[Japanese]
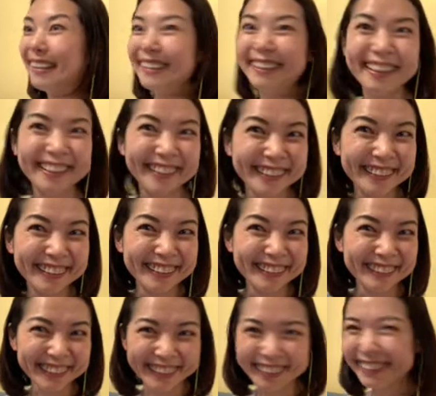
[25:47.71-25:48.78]
なんかでき
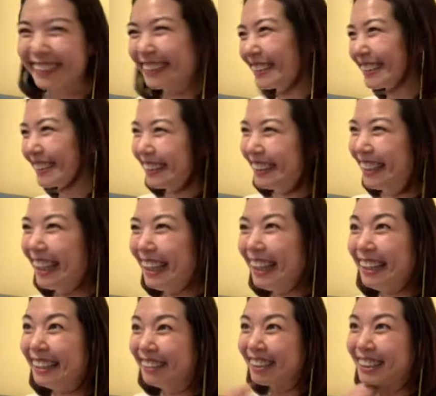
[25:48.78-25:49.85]
る、なんかできる。え、
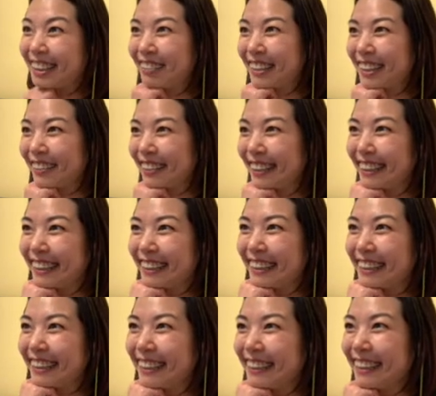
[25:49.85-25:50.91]
わさびとネギっ
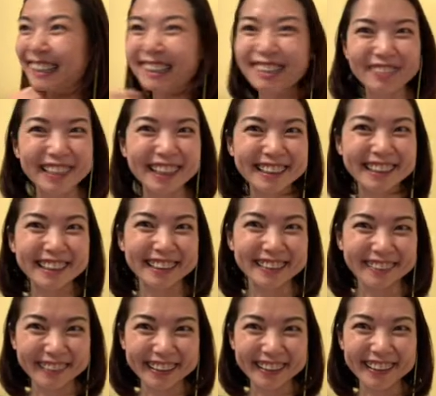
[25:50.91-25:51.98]
て薬味扱い
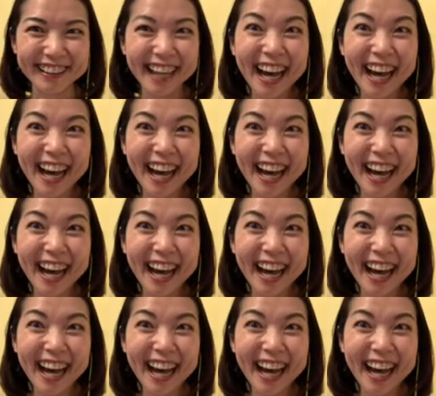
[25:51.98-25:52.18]
よね。